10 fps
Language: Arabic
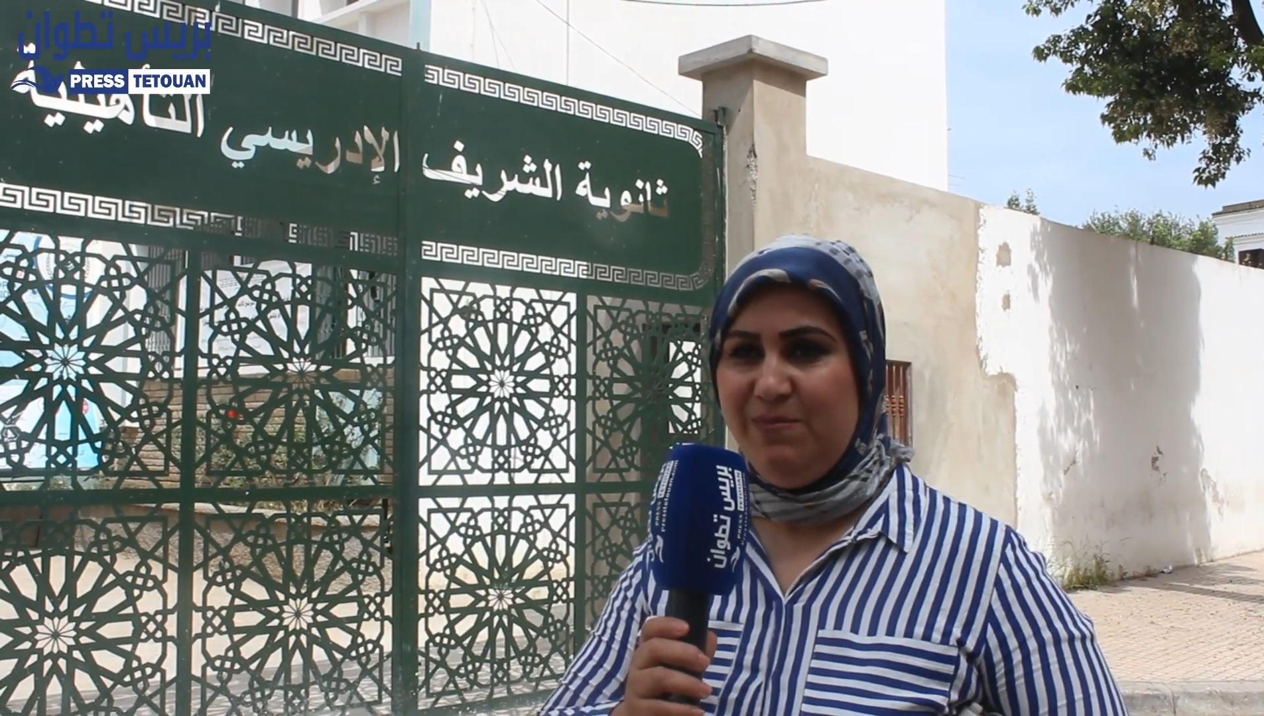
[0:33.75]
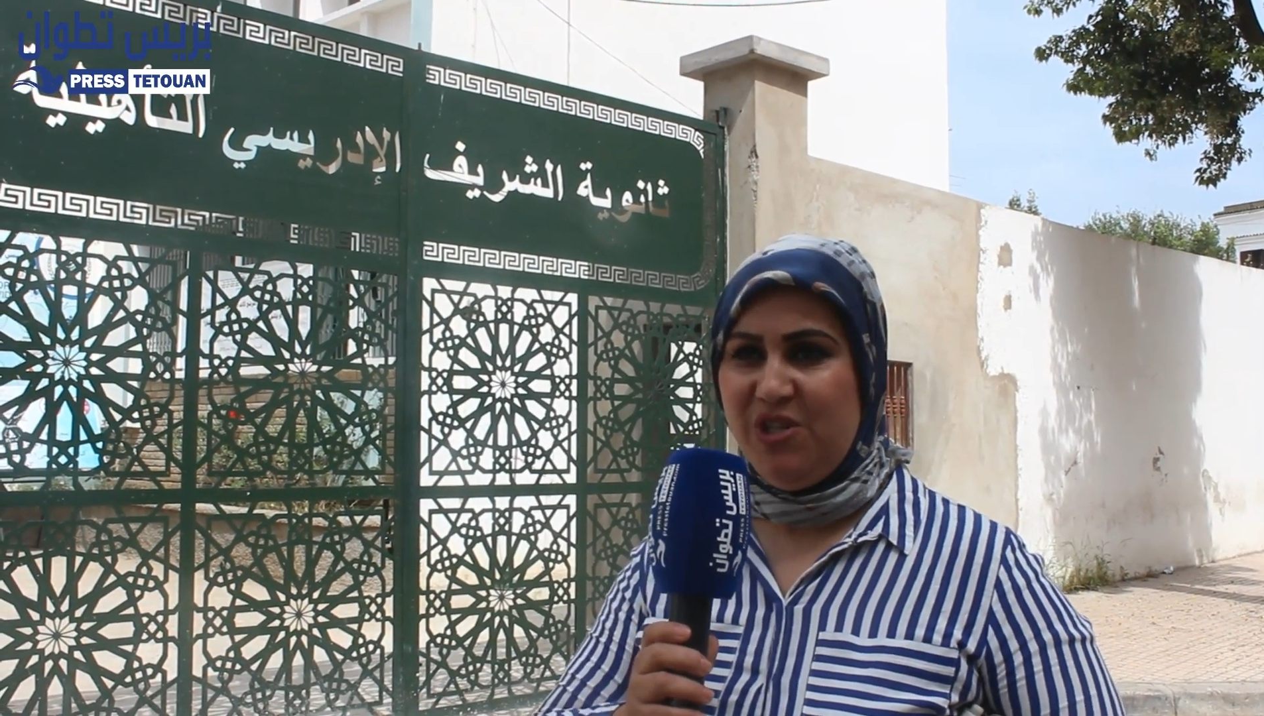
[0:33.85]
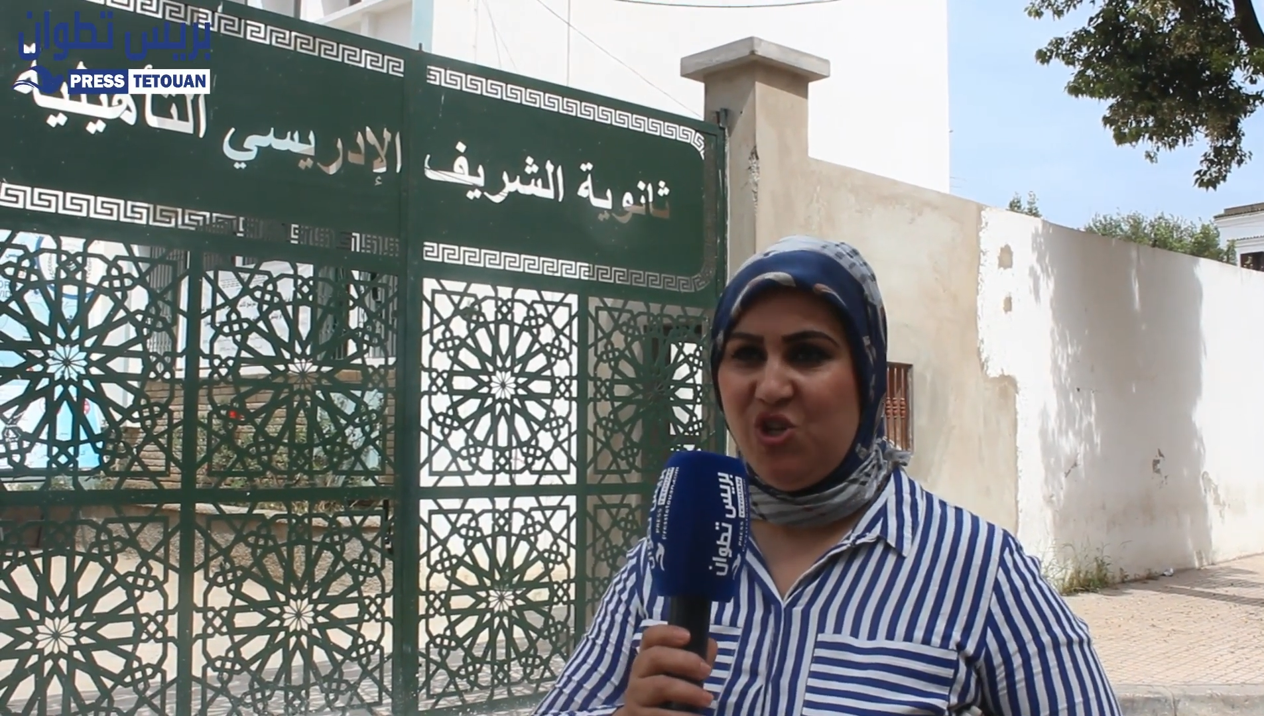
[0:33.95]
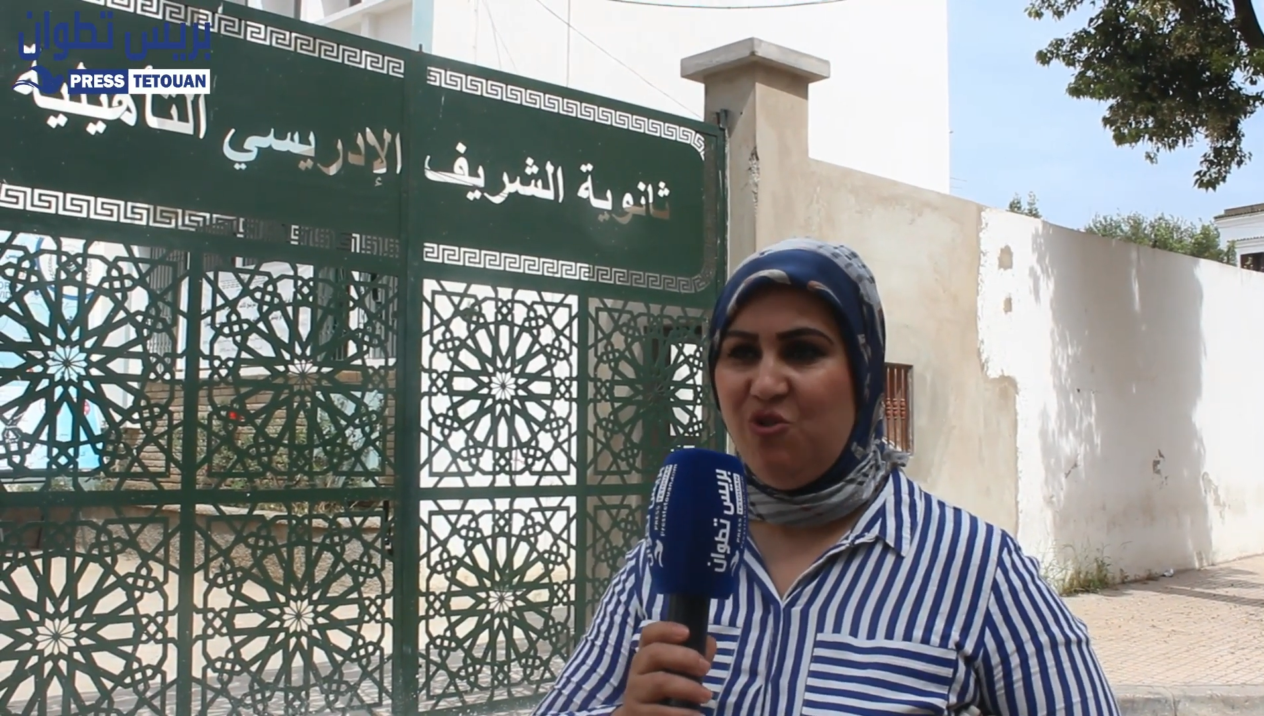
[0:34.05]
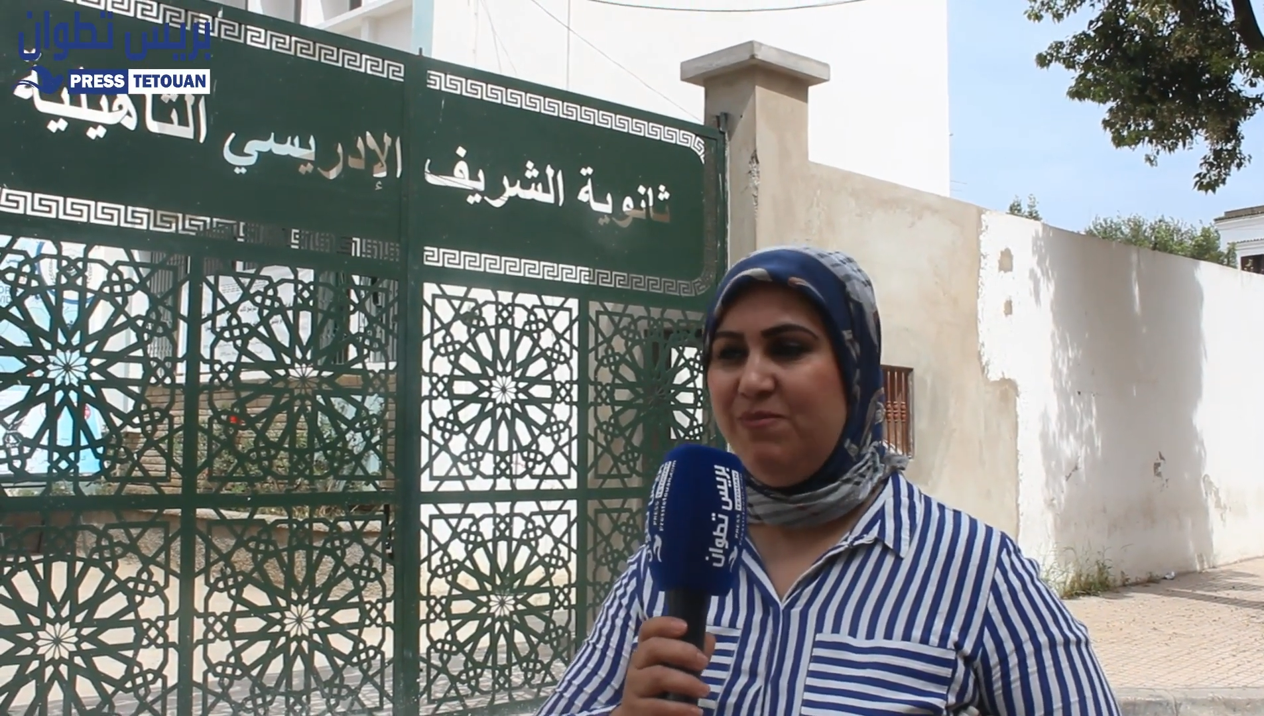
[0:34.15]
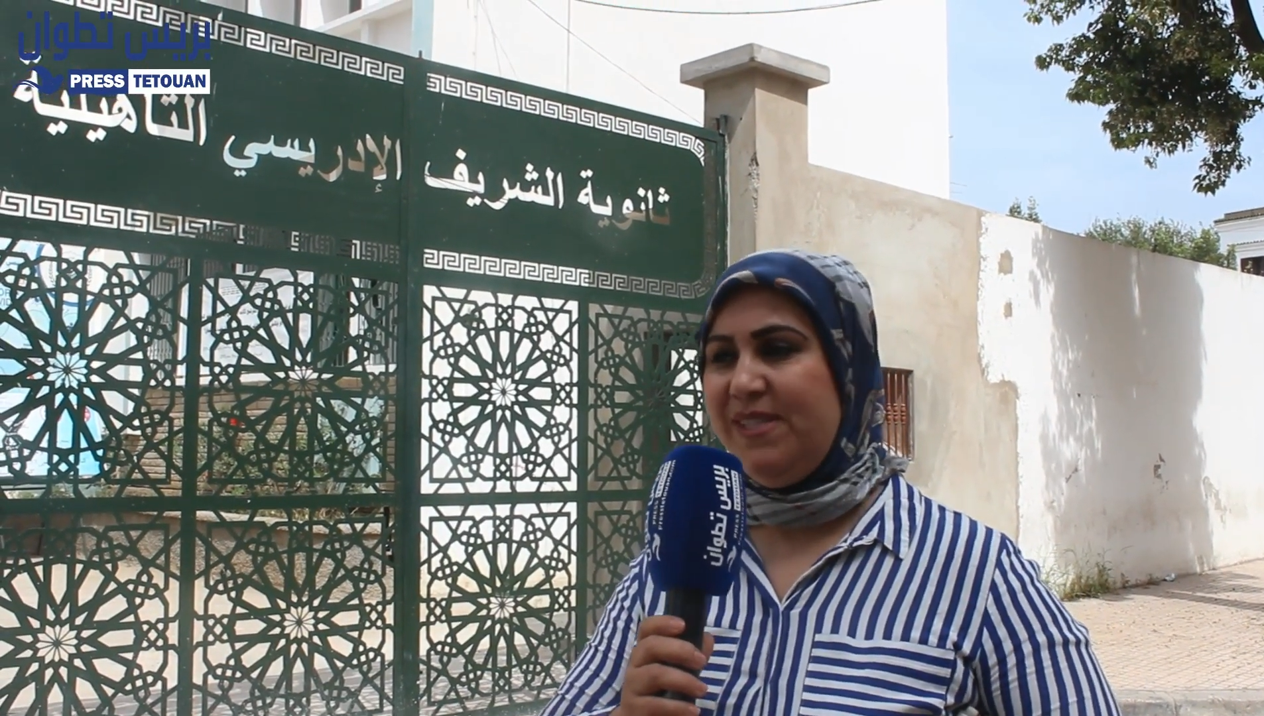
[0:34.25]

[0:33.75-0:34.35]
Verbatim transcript: ما جاوب